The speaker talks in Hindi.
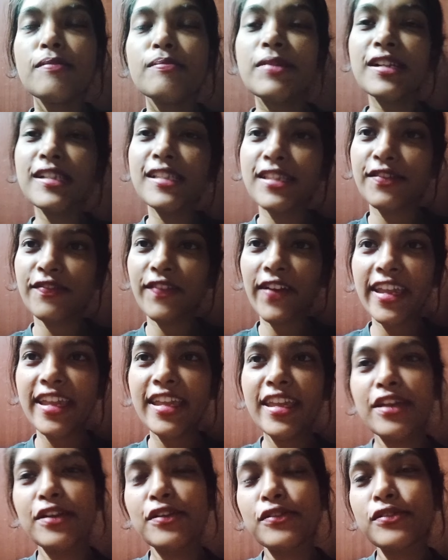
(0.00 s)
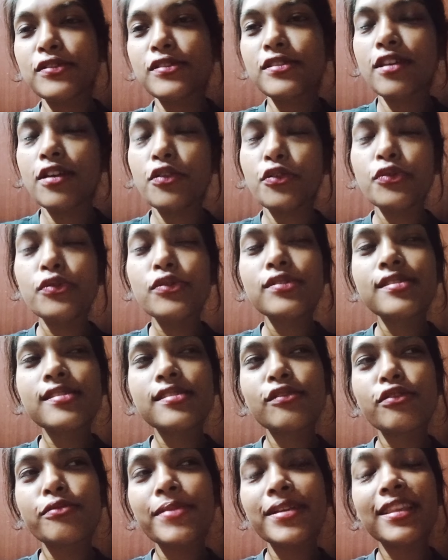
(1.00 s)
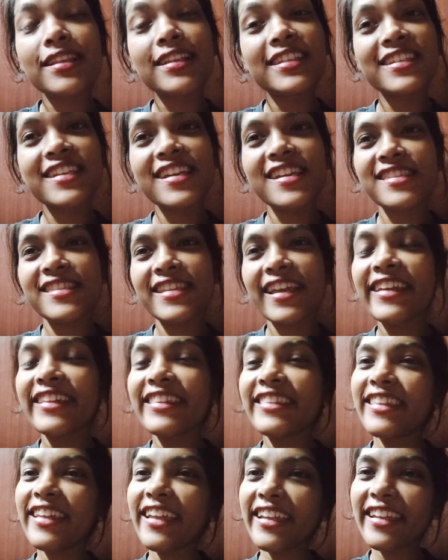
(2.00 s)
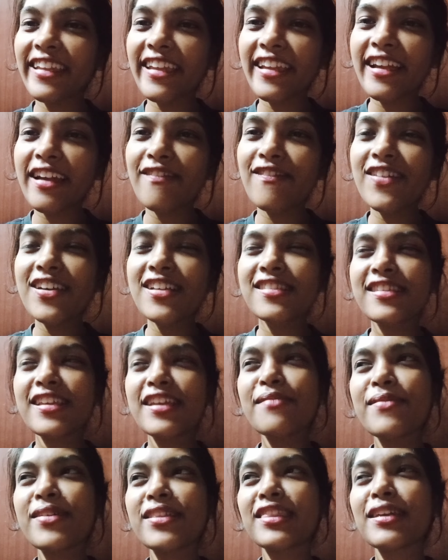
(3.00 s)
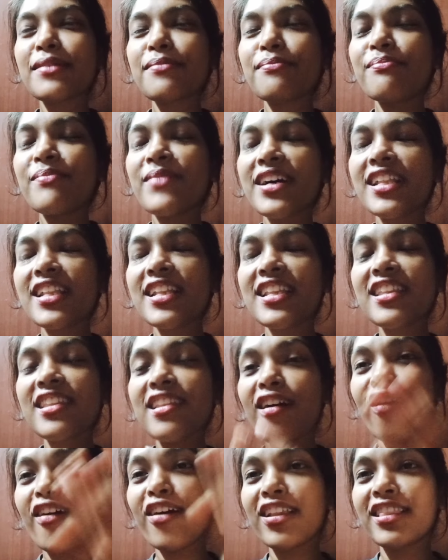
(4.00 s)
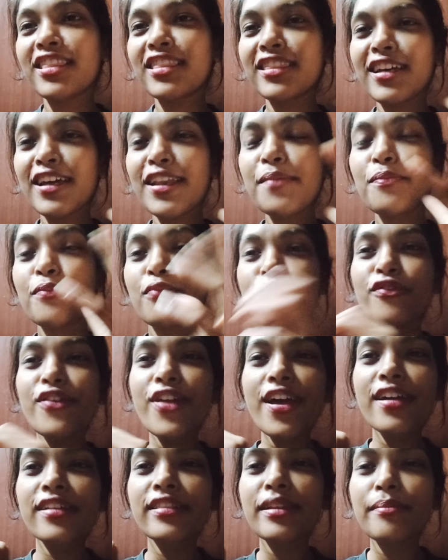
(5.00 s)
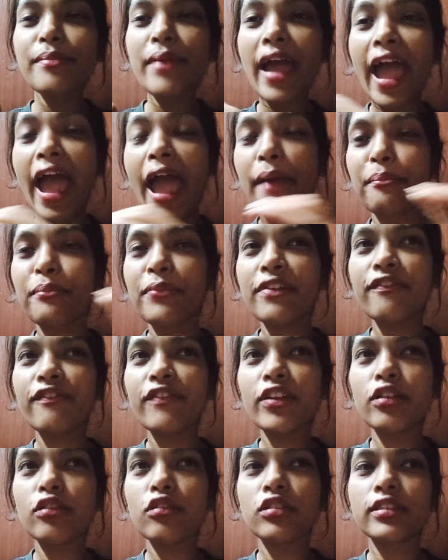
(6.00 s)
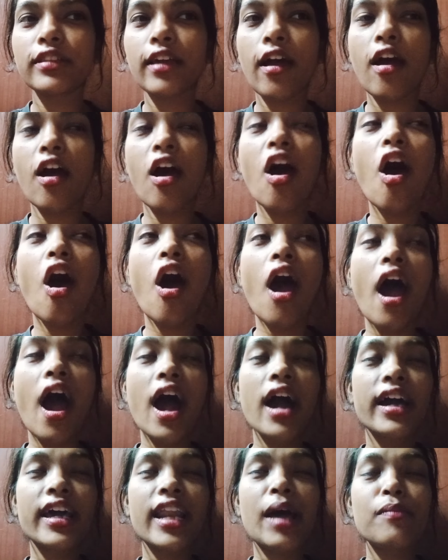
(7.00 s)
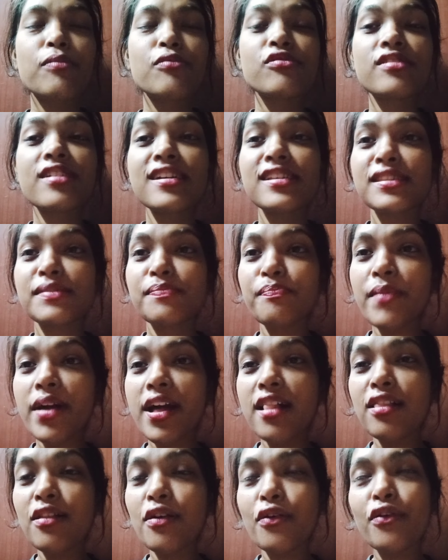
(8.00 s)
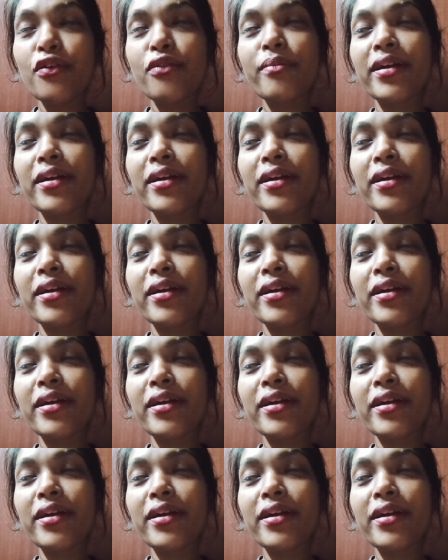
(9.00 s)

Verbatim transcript: बस वही है रोज़ रोज़ को मतलब जैसे ही देखेगा वैसे ही मतलब मन और तन पूरा एकदम हैप्पी फील होता है अगर आप उसका स्मेल ओ